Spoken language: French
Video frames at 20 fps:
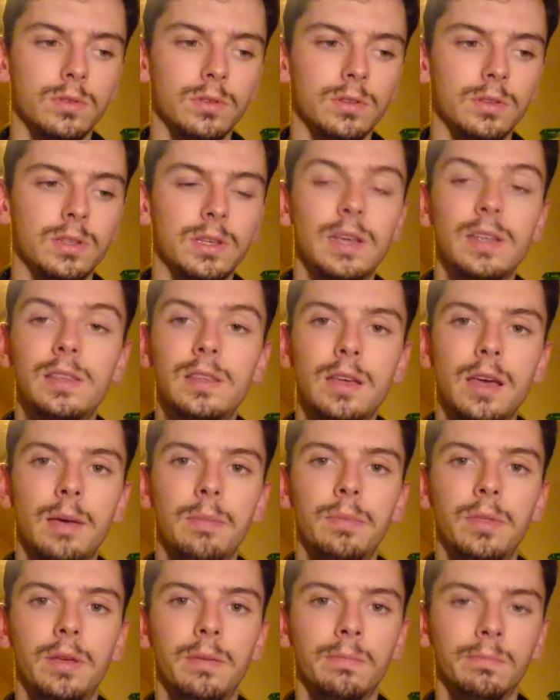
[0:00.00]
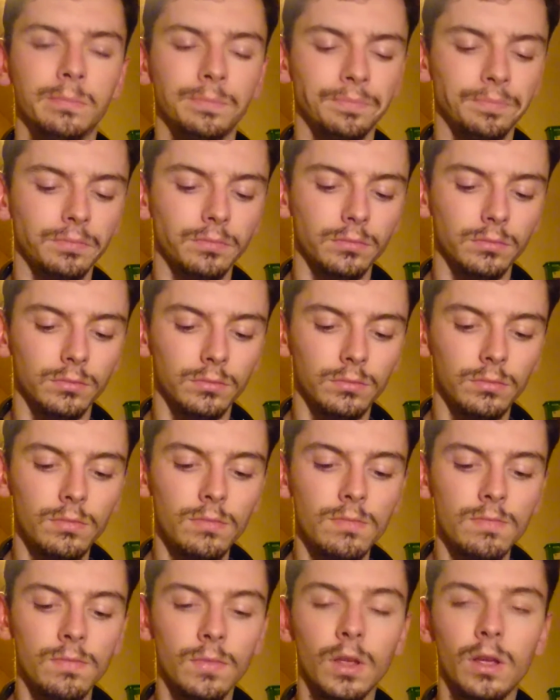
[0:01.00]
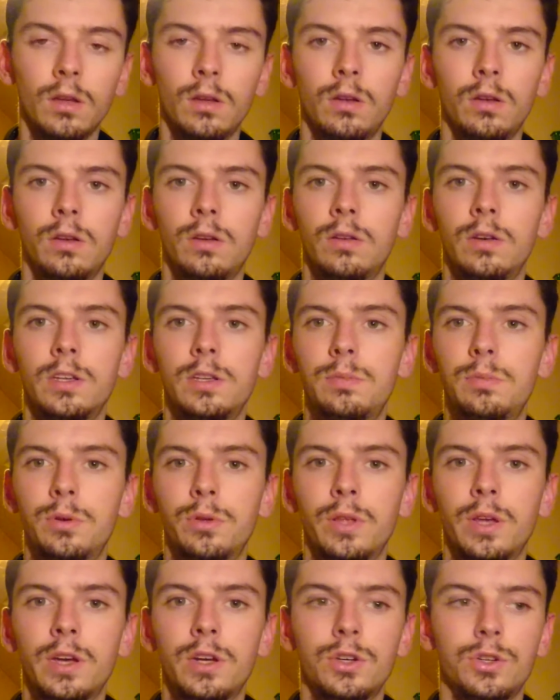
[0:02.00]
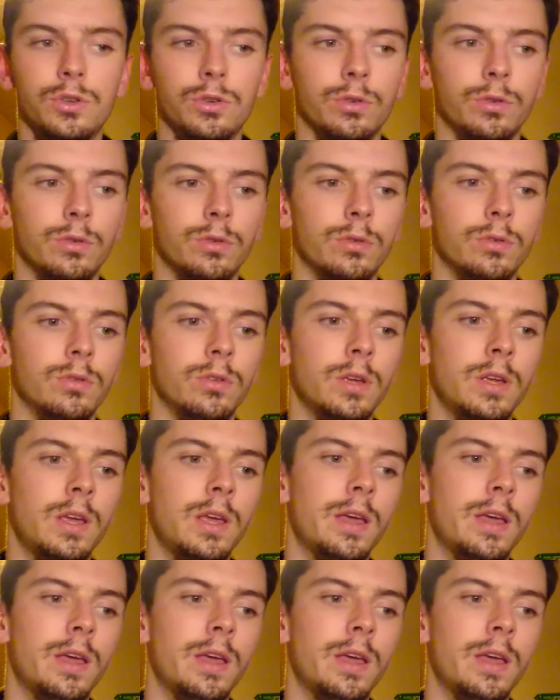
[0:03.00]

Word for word: ça a été amené. Euh, l'espionnage euh,